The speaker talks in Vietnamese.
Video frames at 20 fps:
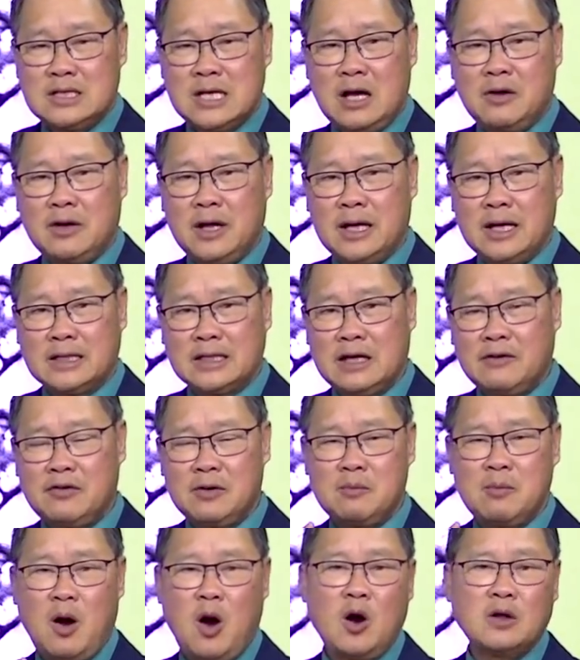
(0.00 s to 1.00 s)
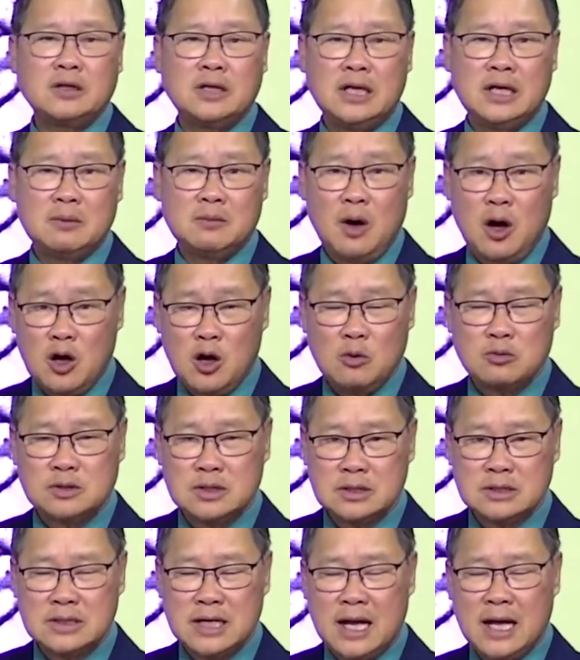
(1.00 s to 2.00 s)
sau này người ta phải bỏ tiền bỏ công
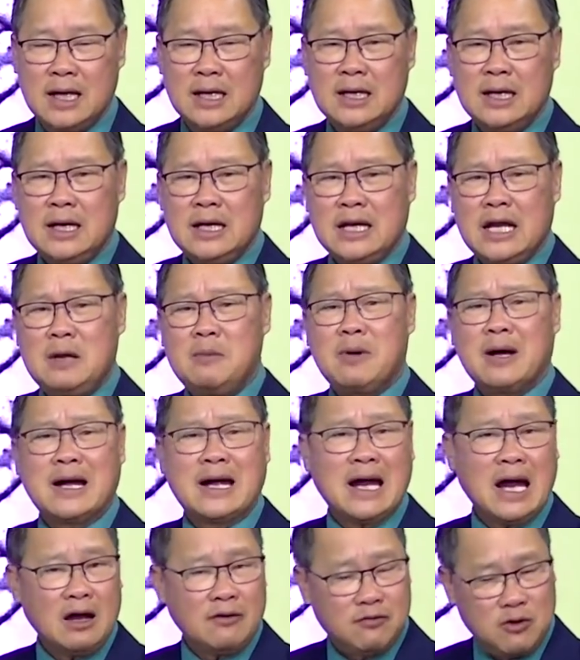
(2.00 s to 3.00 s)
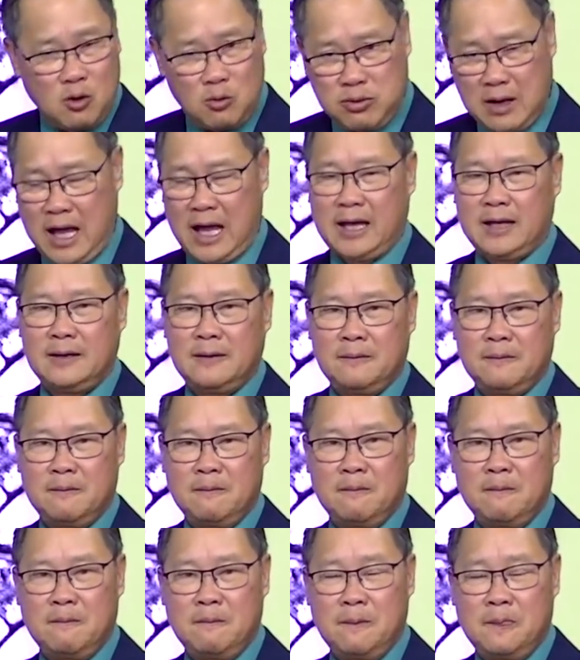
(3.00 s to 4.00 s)
sức ra để mà khắc phục lại
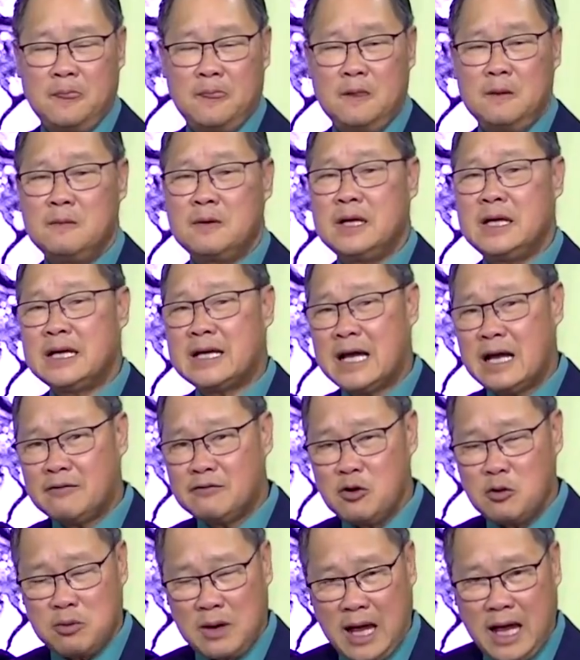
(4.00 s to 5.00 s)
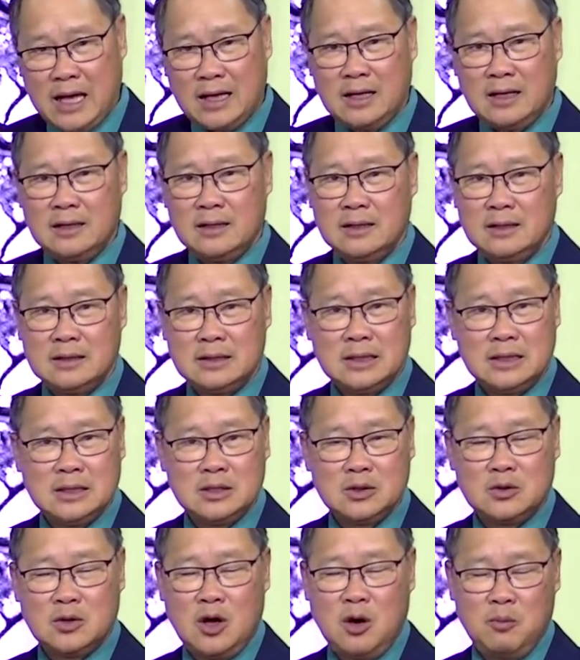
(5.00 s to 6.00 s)
nhưng mà khi khắc phục lại đó
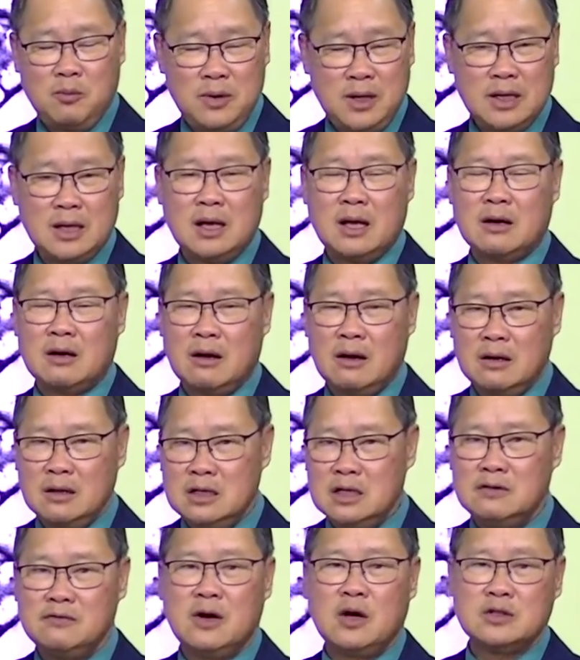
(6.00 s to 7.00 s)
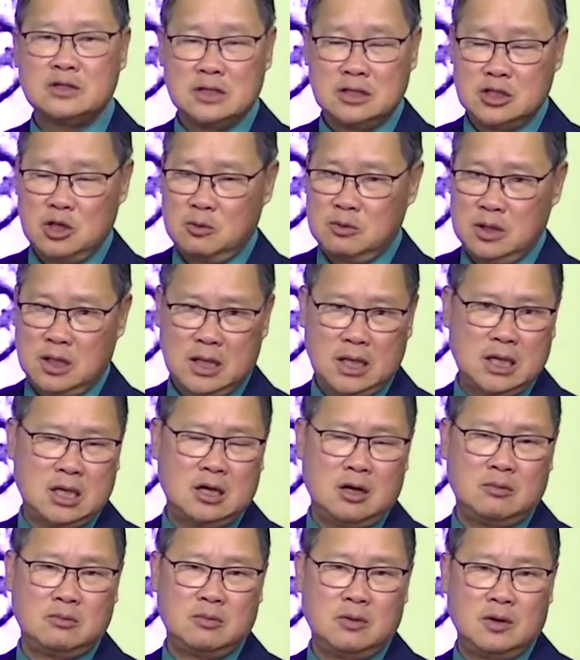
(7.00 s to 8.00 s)
thì không biết là có đưa vào sử dụng được hay
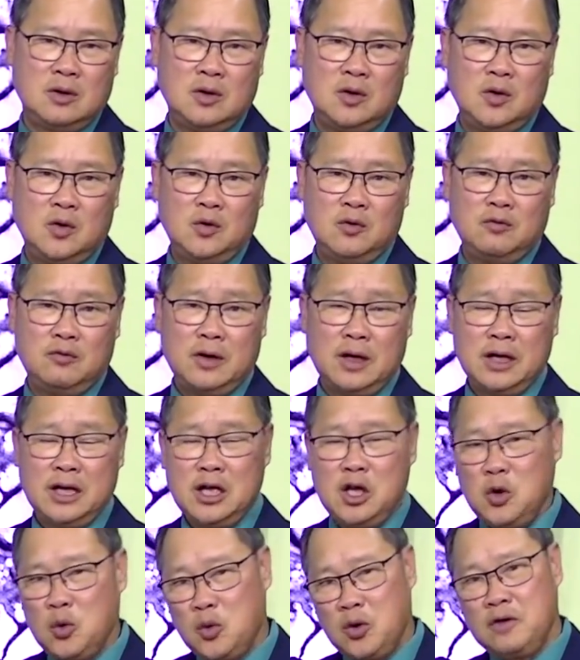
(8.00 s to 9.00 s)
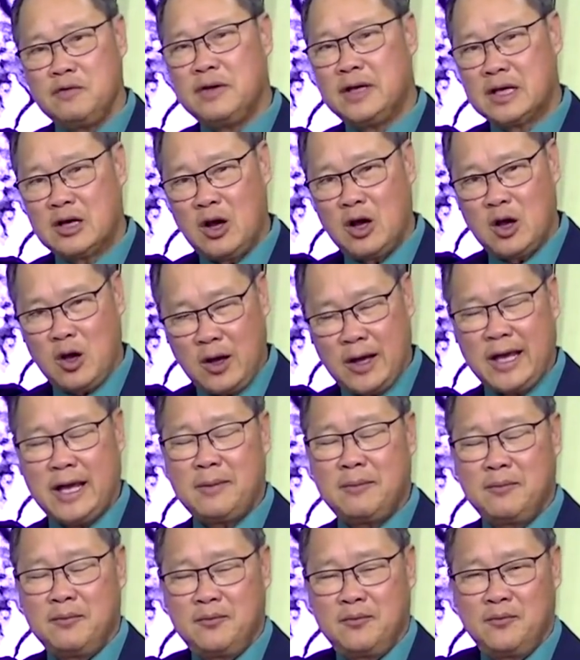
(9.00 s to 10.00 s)
không và nếu quý vị có con
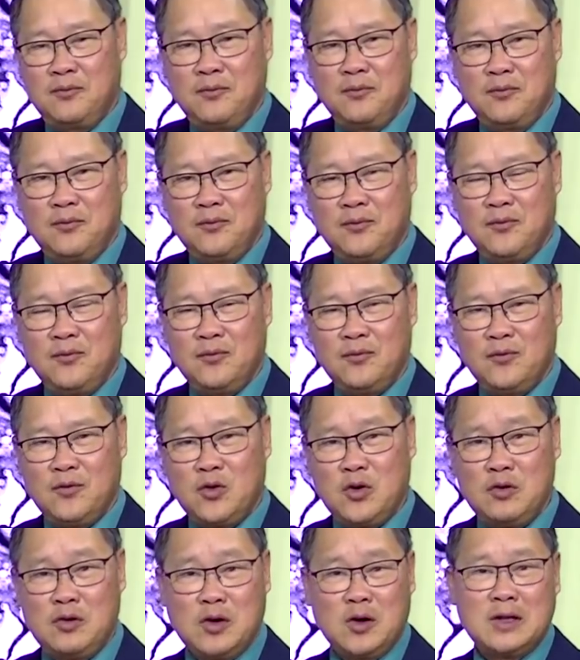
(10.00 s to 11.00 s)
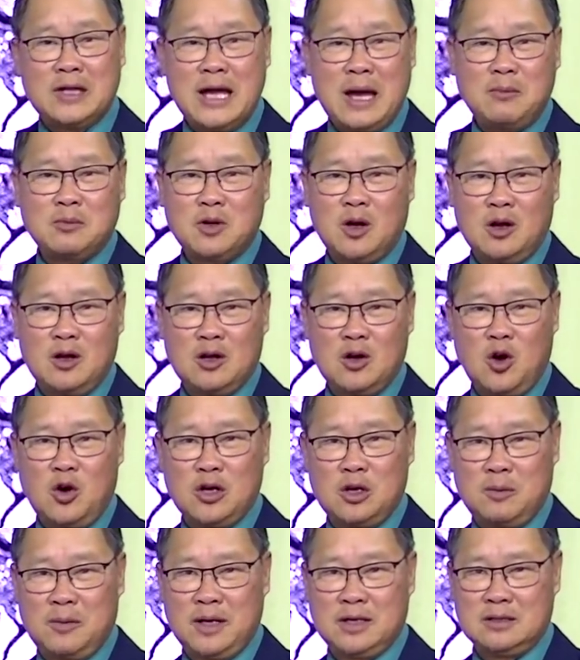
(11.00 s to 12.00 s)
em quý vị có dám cho nó
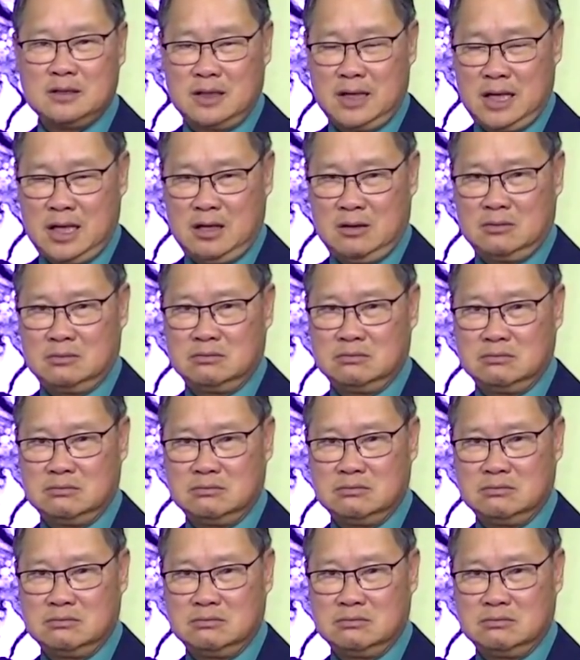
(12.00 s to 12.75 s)
ngồi trong cái trường này không